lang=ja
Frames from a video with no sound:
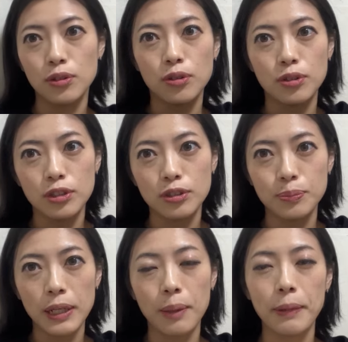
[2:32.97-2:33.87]
こういう
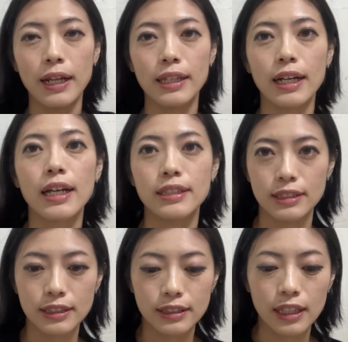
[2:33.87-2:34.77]
ペラペラな感
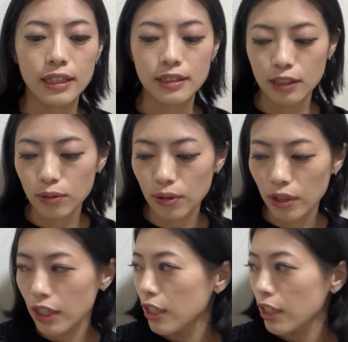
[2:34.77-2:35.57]
じなんですけど、